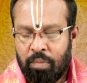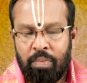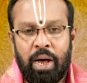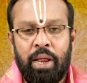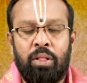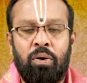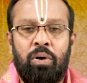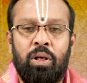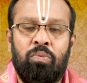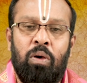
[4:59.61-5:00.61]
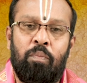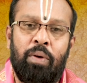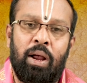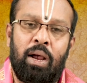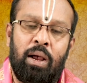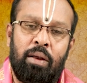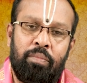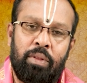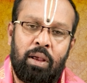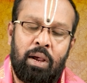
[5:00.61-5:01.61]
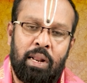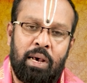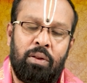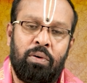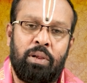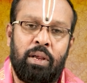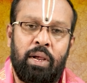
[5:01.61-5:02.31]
భార్యతో కూడా స్వల్పంగా అనారోగ్యం